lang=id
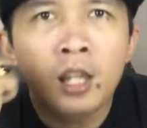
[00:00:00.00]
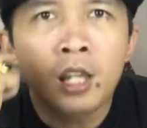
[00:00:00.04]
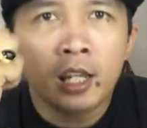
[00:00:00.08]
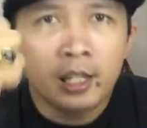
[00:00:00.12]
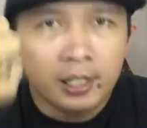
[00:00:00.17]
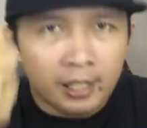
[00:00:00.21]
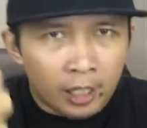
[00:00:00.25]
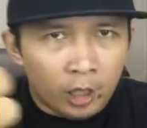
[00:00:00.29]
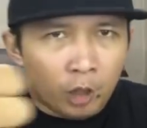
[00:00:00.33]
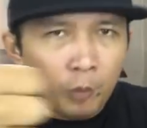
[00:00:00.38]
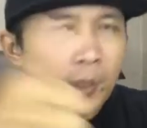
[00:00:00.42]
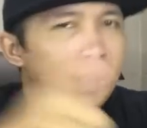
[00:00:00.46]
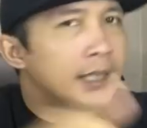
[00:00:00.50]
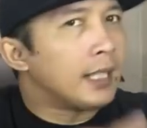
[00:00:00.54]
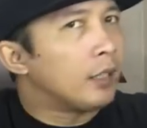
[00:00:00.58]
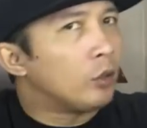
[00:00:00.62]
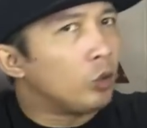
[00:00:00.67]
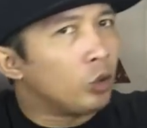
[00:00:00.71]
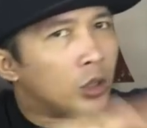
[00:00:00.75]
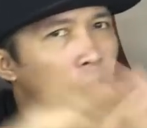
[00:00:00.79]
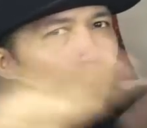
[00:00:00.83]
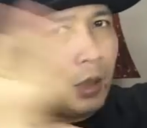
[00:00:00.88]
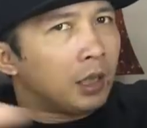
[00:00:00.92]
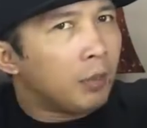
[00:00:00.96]
Yang nomor
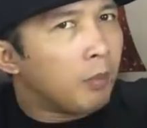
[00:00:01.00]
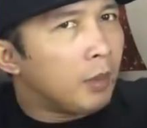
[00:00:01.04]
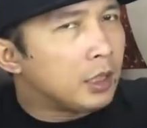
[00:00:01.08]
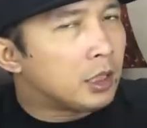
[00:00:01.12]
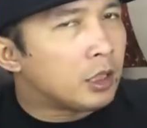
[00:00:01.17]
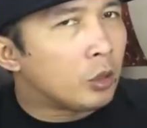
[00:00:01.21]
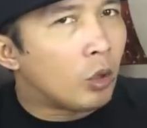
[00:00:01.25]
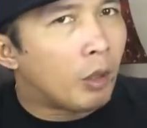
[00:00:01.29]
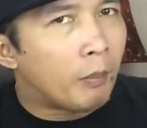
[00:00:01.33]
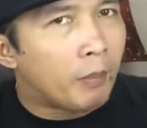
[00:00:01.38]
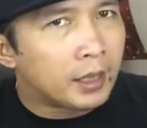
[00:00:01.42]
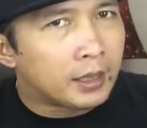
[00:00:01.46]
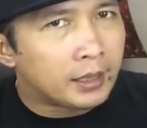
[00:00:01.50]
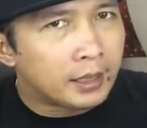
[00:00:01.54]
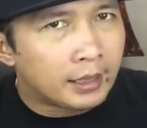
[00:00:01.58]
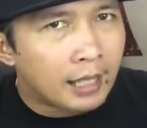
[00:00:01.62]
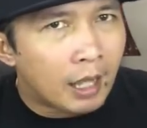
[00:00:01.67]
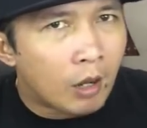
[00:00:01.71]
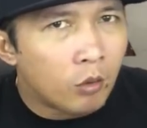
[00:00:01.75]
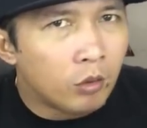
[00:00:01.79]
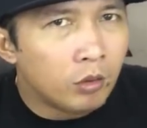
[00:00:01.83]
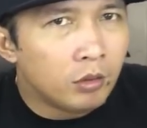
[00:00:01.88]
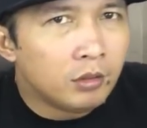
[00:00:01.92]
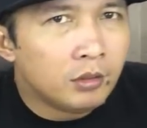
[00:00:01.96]
satu teman-teman sudah pasti
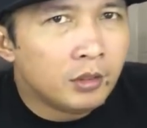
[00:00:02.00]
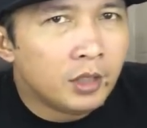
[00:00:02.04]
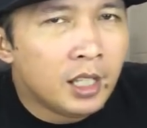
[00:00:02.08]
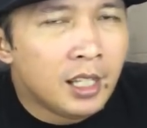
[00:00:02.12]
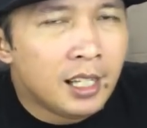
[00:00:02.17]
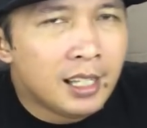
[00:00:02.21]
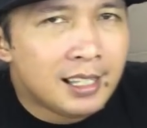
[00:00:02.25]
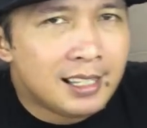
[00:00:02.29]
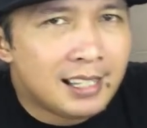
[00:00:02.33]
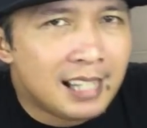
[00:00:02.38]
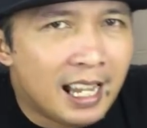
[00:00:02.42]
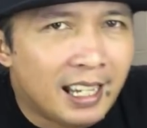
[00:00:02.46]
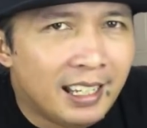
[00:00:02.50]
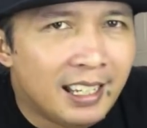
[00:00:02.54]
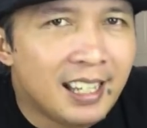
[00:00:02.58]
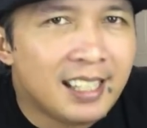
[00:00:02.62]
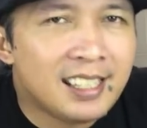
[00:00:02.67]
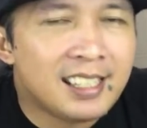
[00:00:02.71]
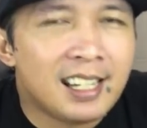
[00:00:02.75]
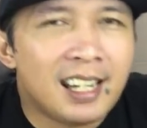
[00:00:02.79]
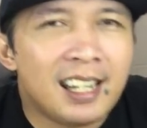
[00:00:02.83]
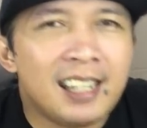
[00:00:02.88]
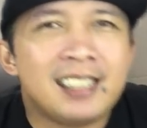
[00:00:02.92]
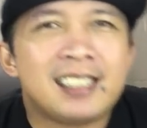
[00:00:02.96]
tahu. Saya
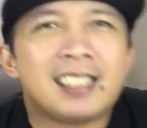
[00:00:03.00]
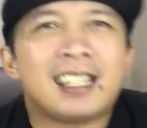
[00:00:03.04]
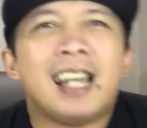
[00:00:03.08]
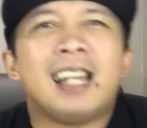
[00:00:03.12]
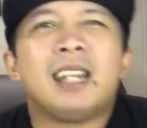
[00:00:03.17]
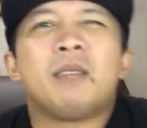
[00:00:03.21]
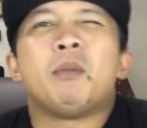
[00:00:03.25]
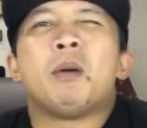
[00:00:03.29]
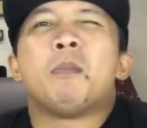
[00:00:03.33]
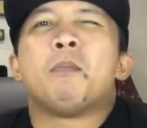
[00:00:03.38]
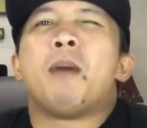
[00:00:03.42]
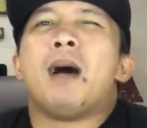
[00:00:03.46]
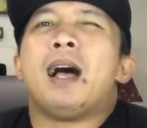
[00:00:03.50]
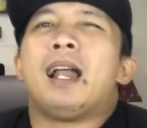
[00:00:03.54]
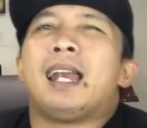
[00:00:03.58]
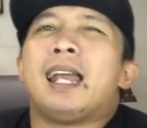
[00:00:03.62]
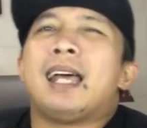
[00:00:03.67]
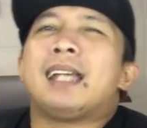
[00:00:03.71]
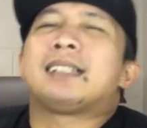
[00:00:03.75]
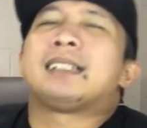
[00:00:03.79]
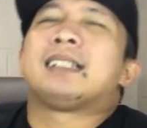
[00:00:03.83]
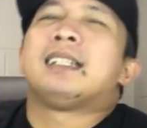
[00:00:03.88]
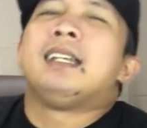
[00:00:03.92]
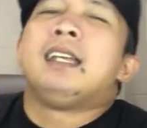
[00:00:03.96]
sering sekali
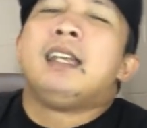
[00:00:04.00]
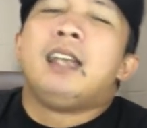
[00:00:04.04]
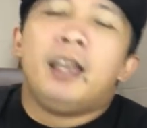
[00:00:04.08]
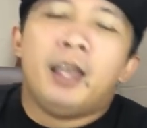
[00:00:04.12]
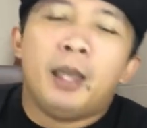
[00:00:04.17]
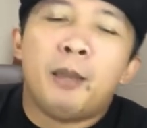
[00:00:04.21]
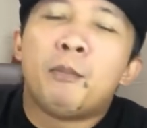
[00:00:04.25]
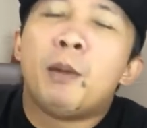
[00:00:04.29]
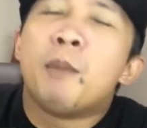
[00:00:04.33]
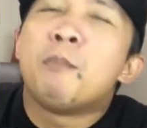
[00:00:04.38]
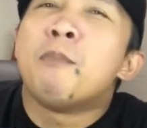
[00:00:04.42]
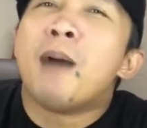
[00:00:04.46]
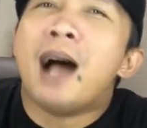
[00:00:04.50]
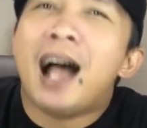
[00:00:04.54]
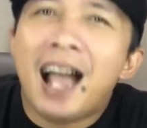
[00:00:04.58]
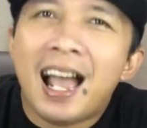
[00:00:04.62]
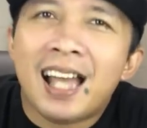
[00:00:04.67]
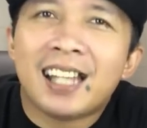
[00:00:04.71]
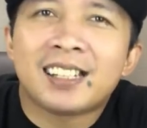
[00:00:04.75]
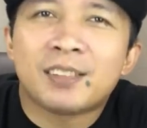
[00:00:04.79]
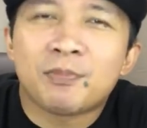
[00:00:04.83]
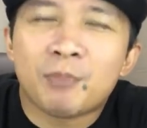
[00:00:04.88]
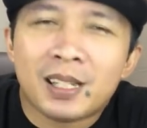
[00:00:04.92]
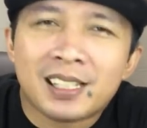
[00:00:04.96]
membalas, eh,
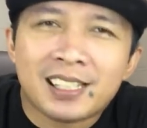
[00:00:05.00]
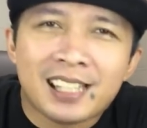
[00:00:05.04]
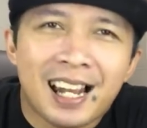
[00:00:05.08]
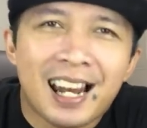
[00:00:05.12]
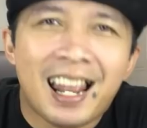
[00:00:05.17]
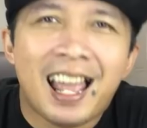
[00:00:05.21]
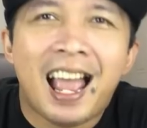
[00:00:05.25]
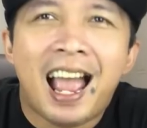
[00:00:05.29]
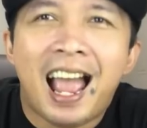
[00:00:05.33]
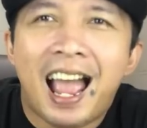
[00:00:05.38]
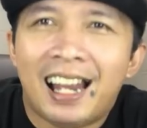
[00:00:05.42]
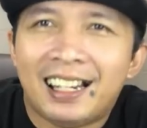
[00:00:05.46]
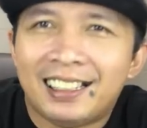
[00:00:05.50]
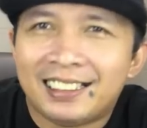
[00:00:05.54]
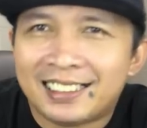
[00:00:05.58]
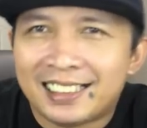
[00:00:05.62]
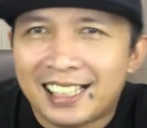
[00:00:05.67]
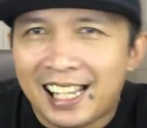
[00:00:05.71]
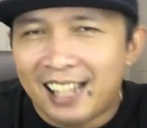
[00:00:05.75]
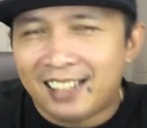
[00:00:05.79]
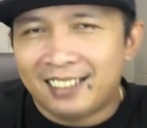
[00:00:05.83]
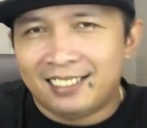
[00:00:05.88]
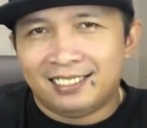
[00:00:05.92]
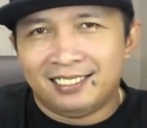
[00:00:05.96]
membahas masalah
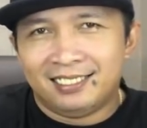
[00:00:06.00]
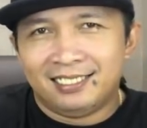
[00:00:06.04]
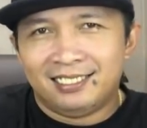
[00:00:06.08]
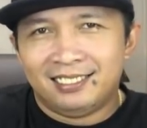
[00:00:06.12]
alasan.